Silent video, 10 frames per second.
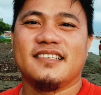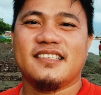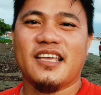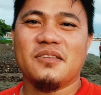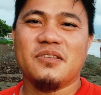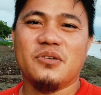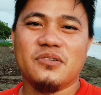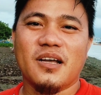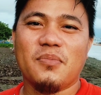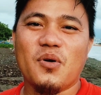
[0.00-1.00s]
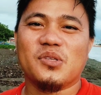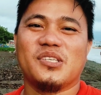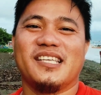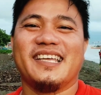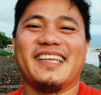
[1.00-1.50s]
sa inyong
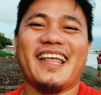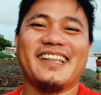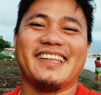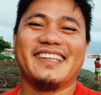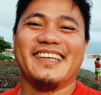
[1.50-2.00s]
gabos yan